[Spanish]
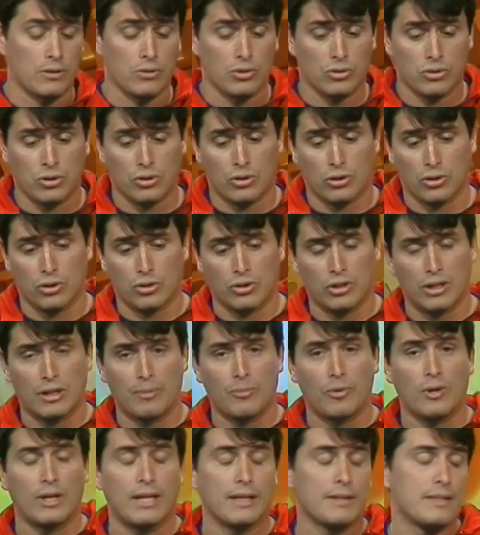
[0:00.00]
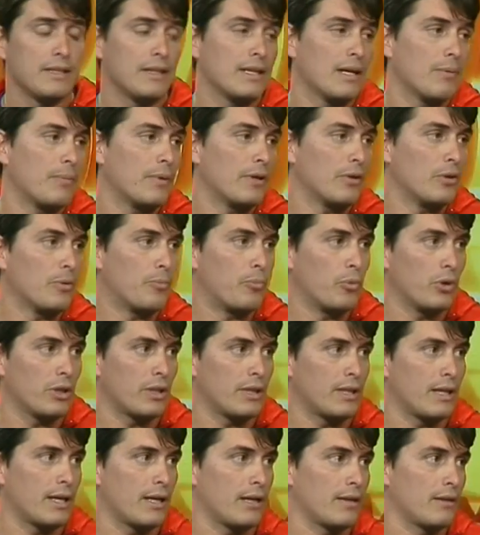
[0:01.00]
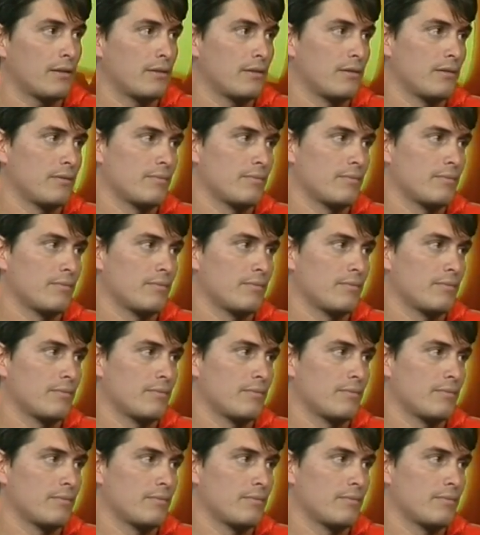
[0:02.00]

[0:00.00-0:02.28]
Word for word: Si nosotros no tenemos a las chicas predispuestas,